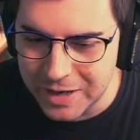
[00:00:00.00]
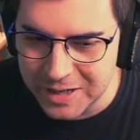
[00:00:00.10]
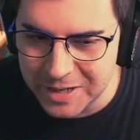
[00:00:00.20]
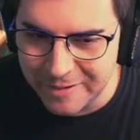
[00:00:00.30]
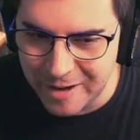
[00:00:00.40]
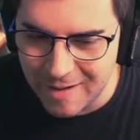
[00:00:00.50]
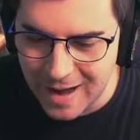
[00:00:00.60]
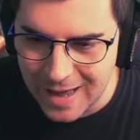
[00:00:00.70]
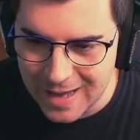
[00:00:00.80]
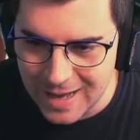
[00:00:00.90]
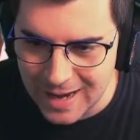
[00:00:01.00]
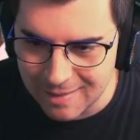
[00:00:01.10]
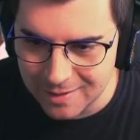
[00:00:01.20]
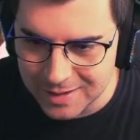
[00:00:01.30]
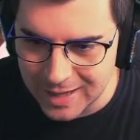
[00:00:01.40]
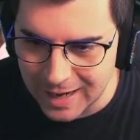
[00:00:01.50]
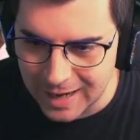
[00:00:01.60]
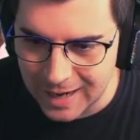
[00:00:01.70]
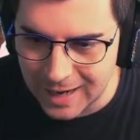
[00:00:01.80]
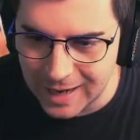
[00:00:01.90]
arriba, ¿vale? El azotea,
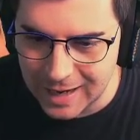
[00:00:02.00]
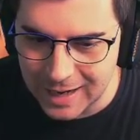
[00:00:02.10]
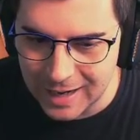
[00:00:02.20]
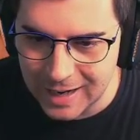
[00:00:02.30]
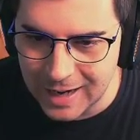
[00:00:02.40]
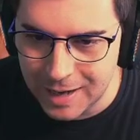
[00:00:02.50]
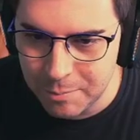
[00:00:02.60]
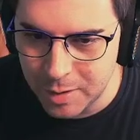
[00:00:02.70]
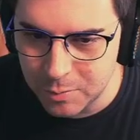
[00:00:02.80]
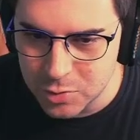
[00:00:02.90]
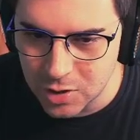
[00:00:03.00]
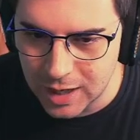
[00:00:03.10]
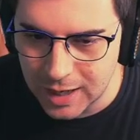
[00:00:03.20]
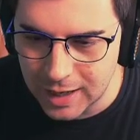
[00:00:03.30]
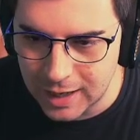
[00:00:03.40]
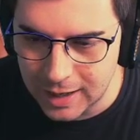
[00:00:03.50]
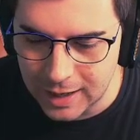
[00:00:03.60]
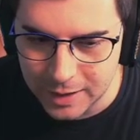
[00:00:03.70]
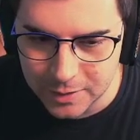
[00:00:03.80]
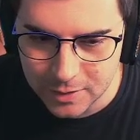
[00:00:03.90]
ja, ja, ja, ja, pero mucho jajajaja, ¿no?